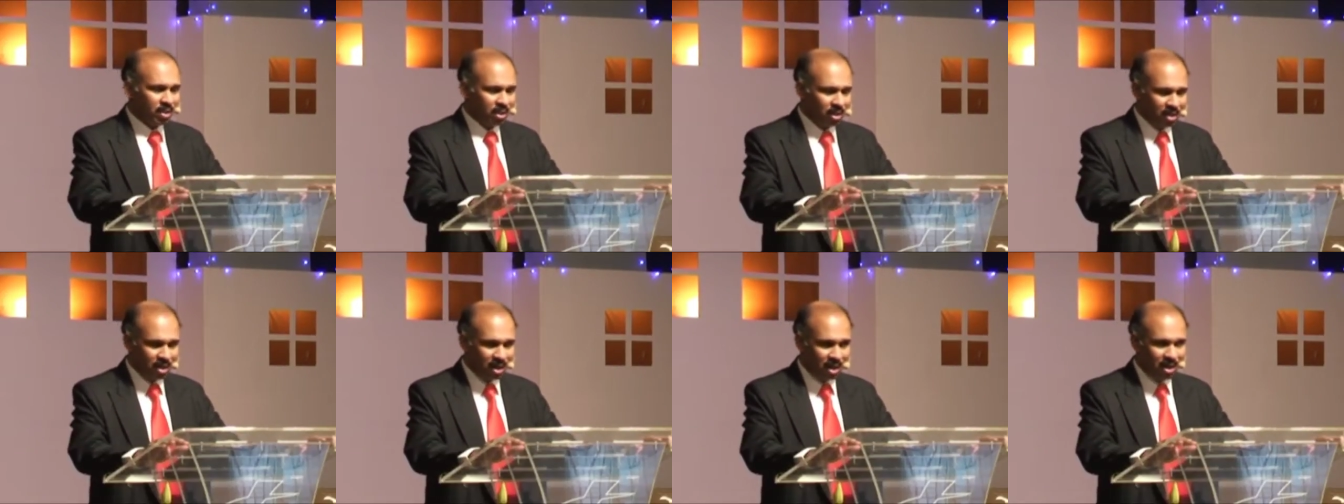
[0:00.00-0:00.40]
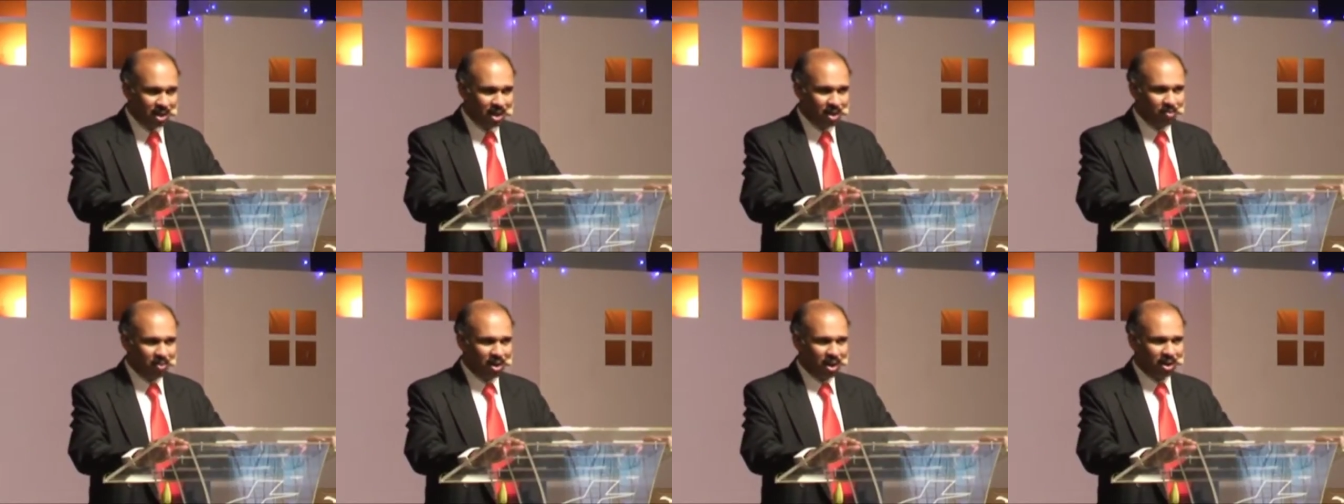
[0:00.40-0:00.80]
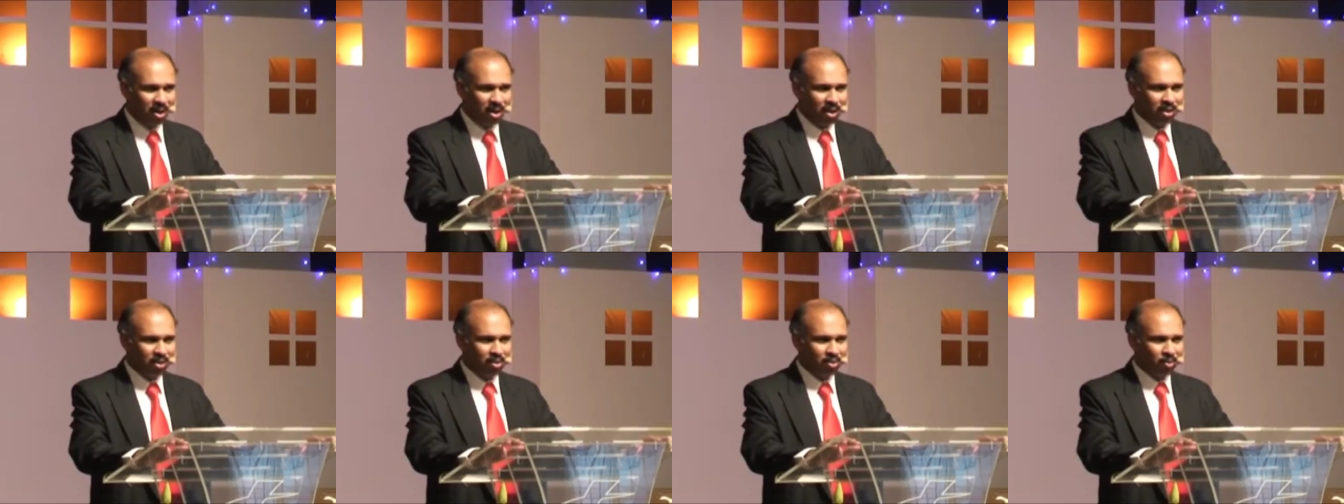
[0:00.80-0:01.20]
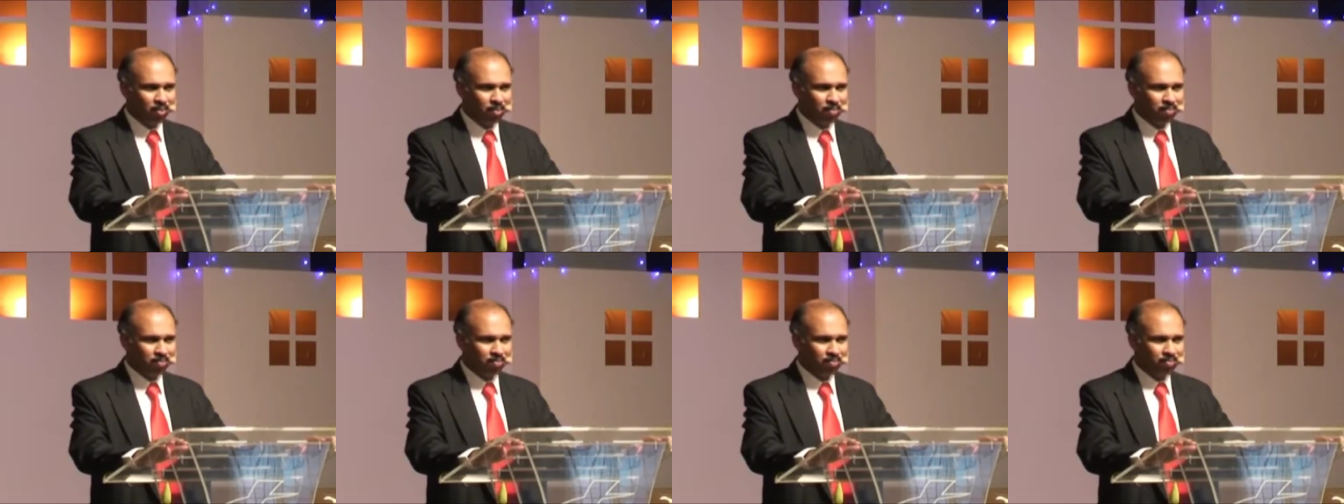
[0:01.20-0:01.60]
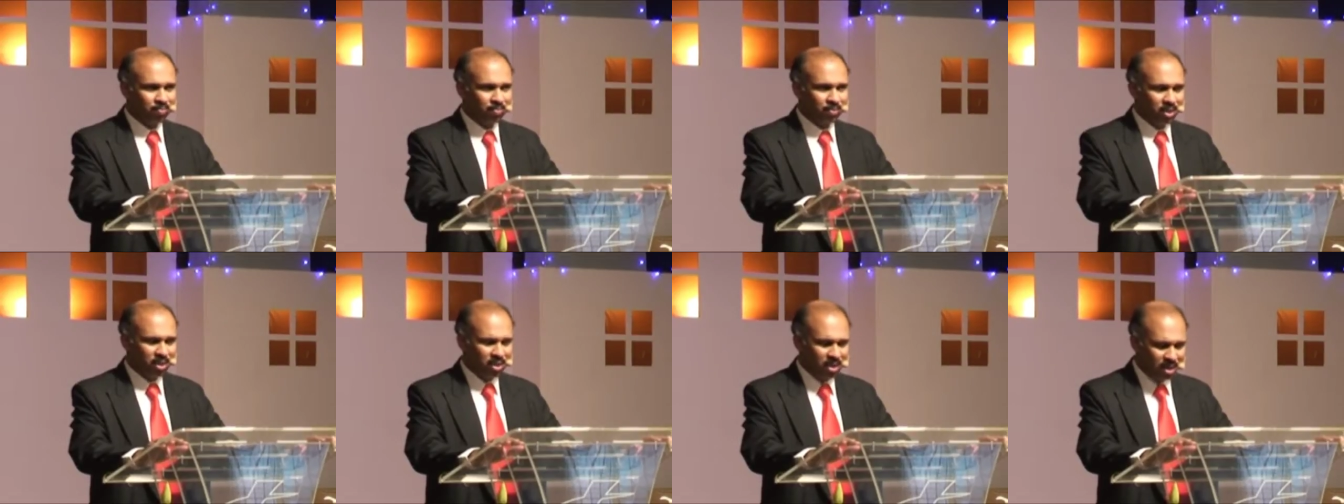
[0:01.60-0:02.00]
இதை தான் நாம் ஆராய்கிறோம்
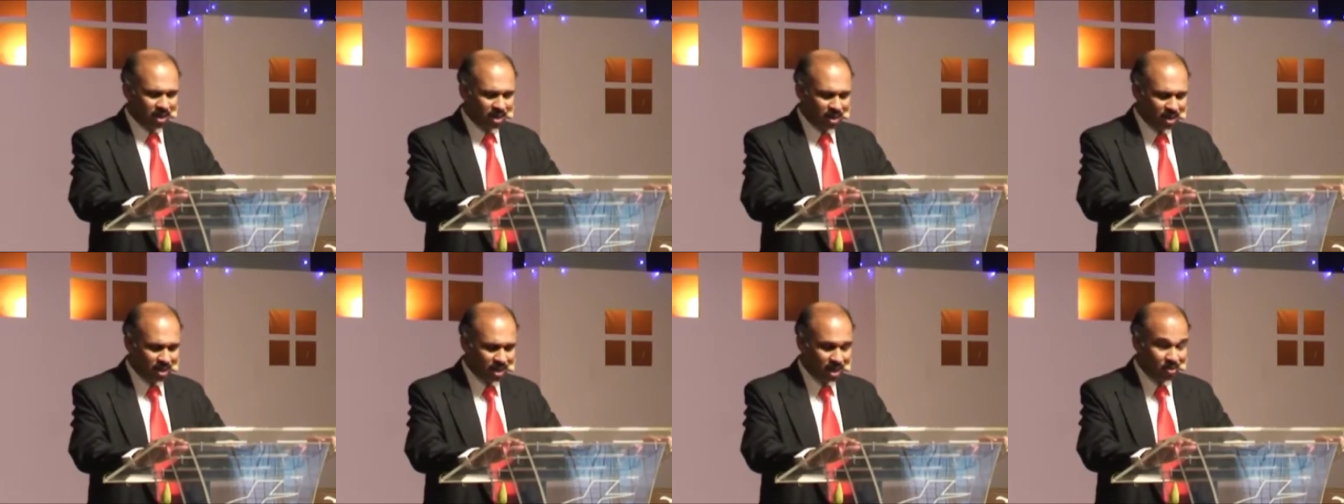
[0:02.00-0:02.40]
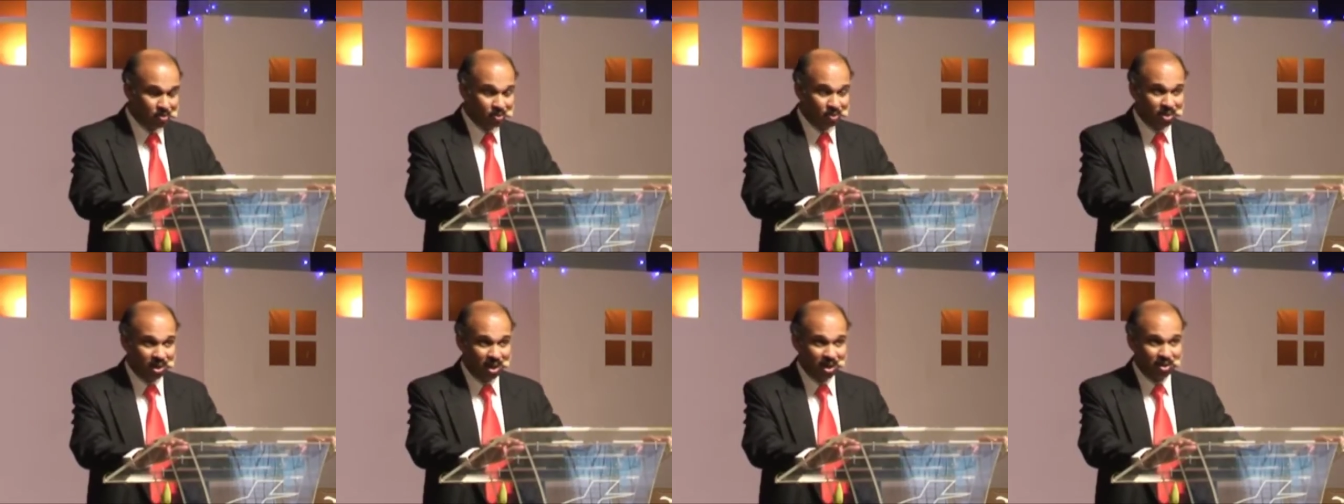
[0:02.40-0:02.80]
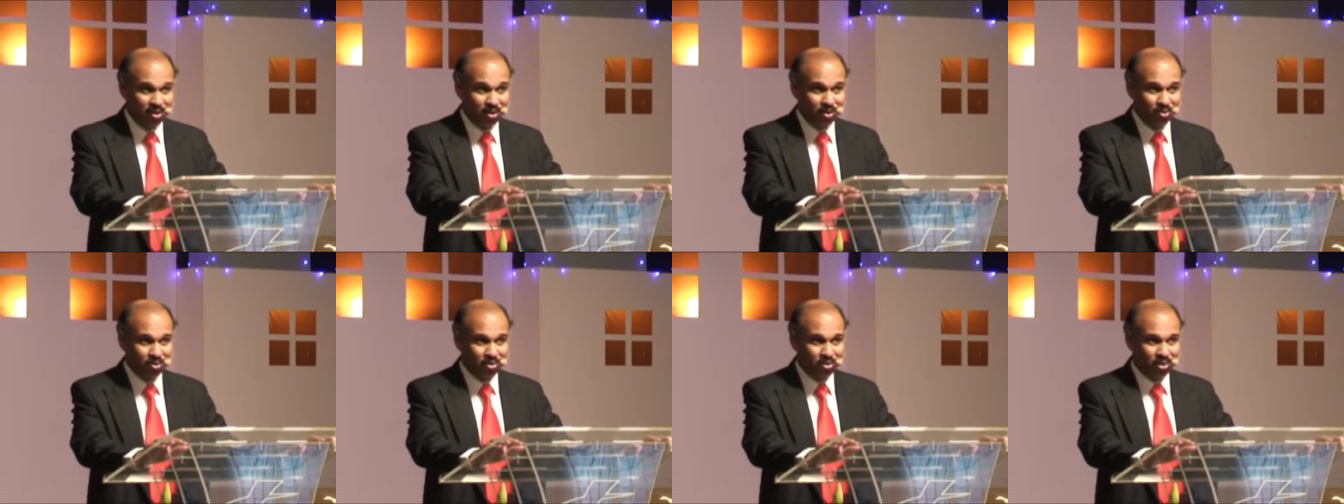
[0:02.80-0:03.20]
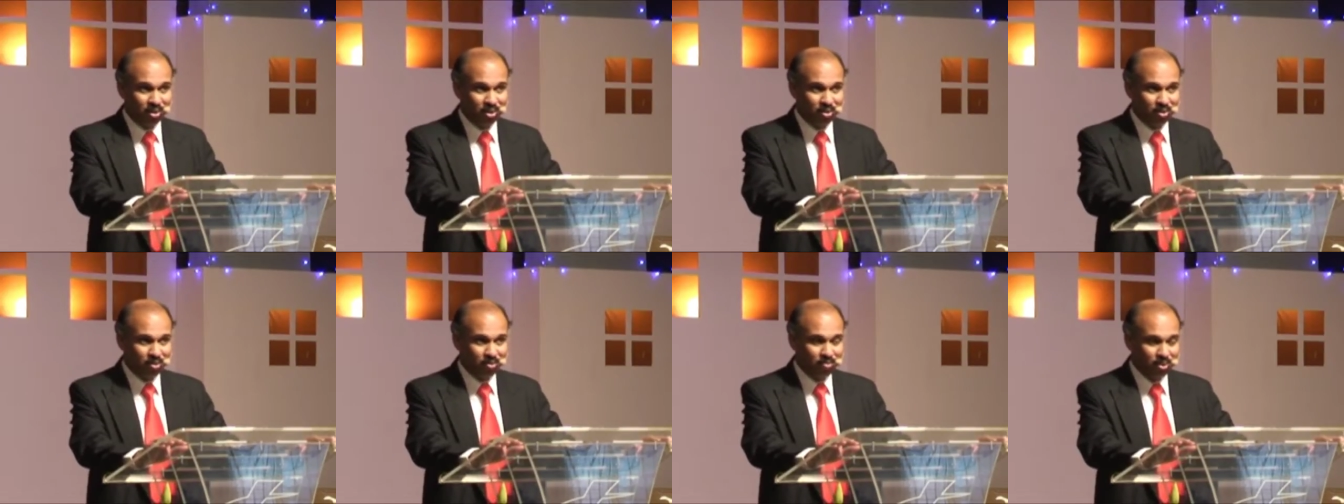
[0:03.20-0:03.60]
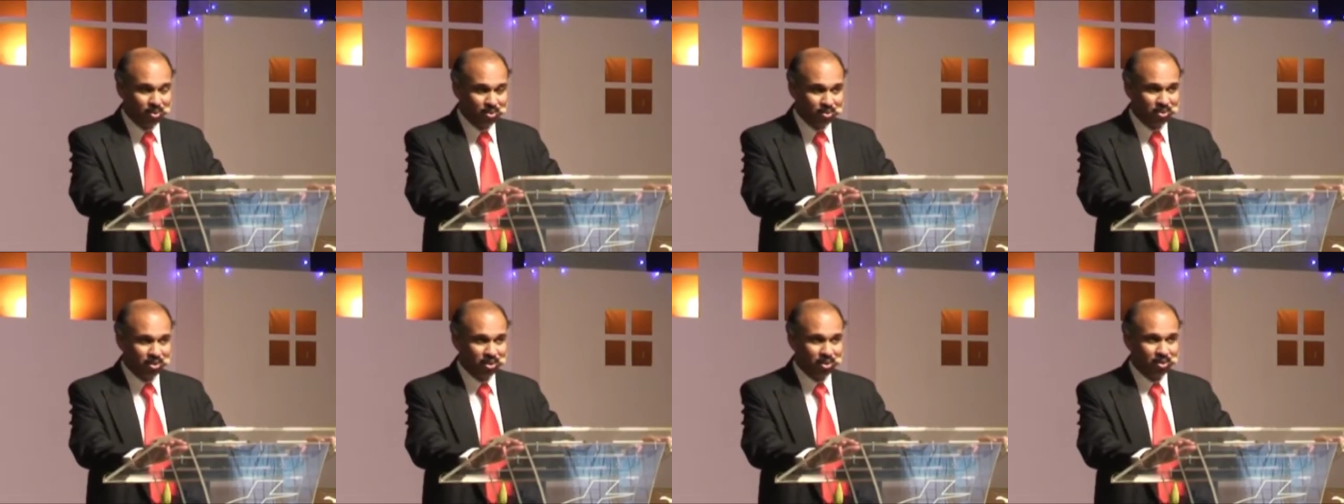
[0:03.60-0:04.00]
இதையே தான் உட்கார்ந்து
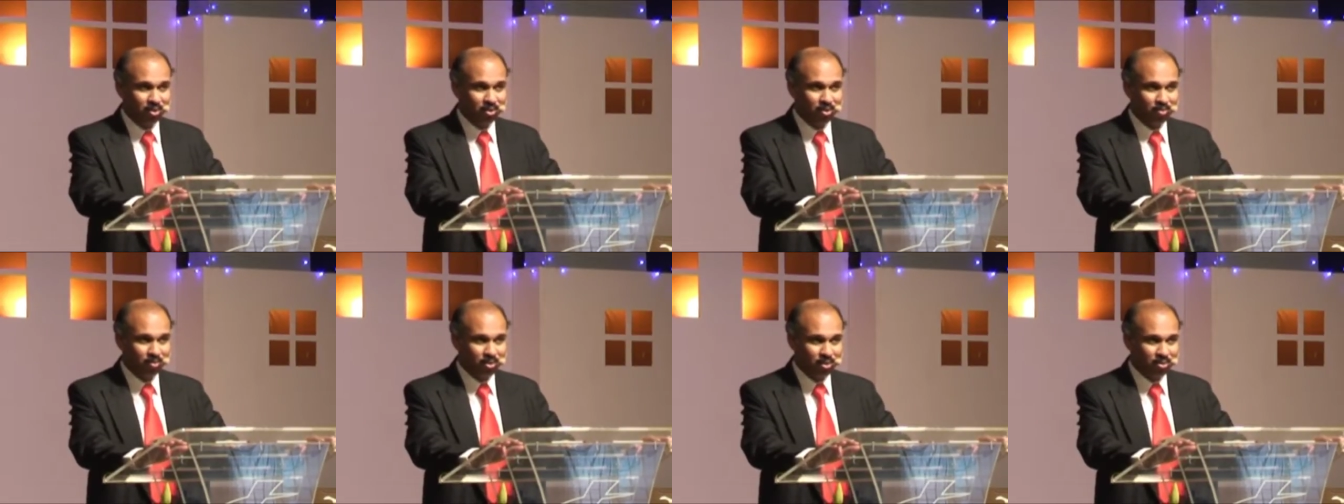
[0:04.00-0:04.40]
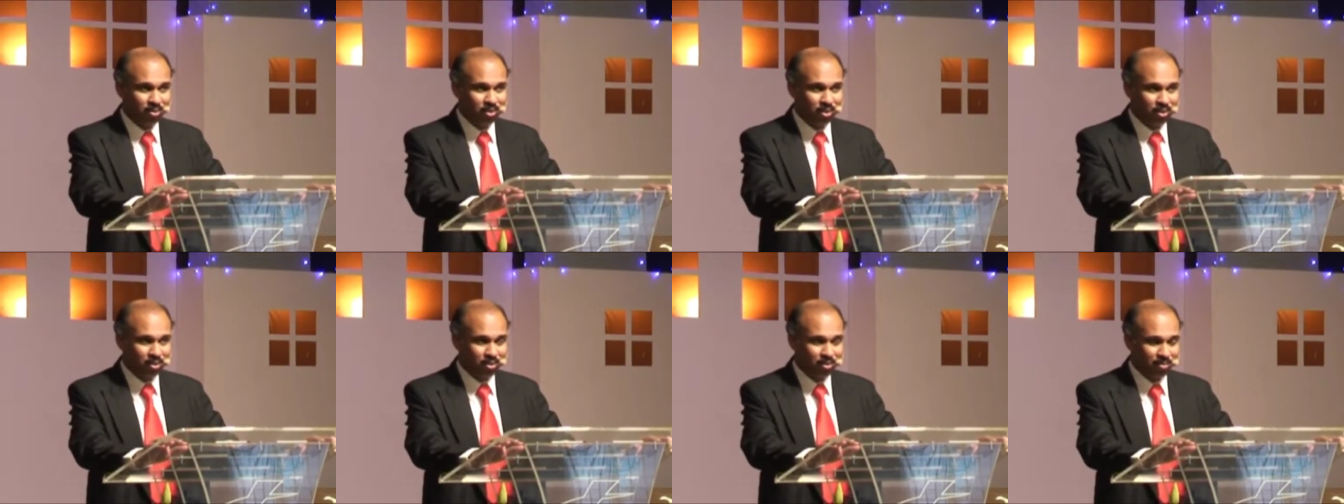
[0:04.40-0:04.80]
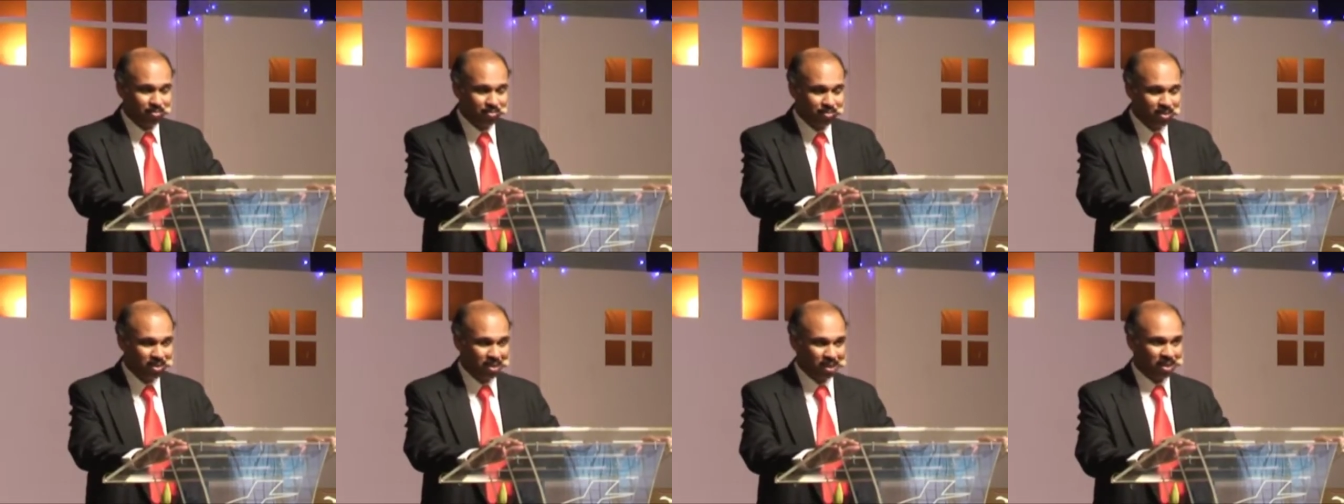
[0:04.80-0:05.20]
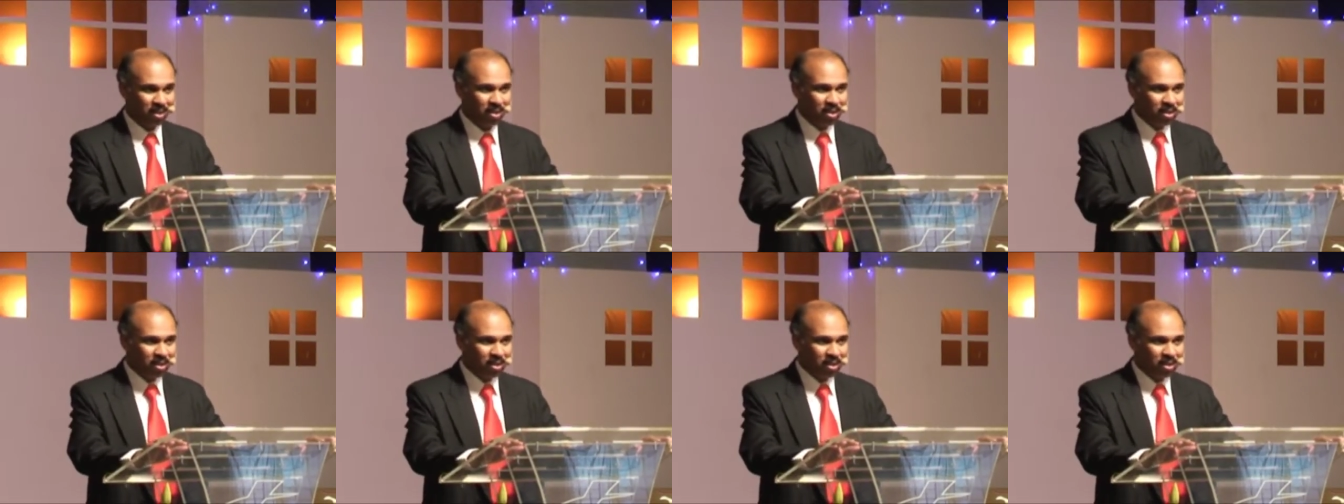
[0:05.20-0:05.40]
யோசிக்கிறோம் யோசிக்கிறோம் யோசிக்கிறோம்